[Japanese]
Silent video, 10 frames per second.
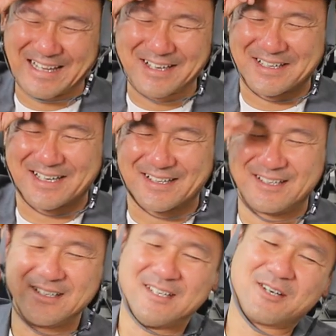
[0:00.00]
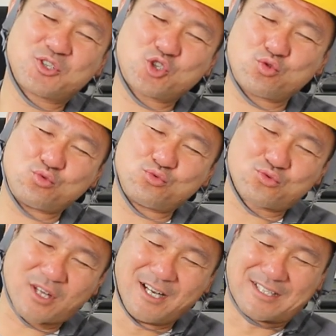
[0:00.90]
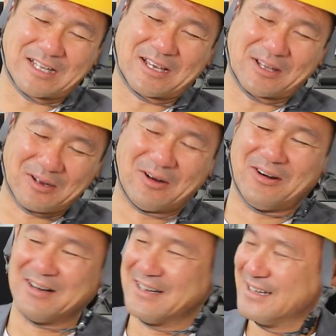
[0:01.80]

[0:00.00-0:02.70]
エネルギーがシューってなっちゃったけど